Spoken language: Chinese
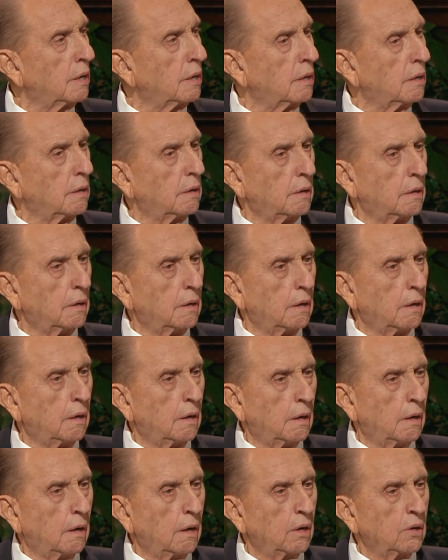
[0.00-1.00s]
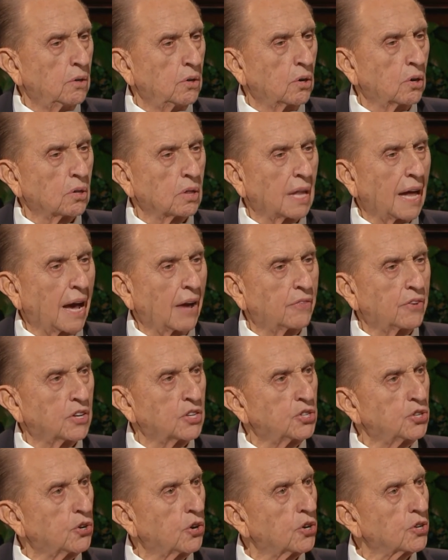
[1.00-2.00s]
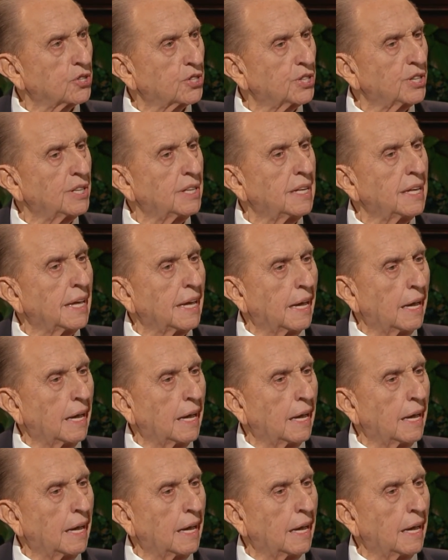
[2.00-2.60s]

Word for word: 了，这不会伤害任何人。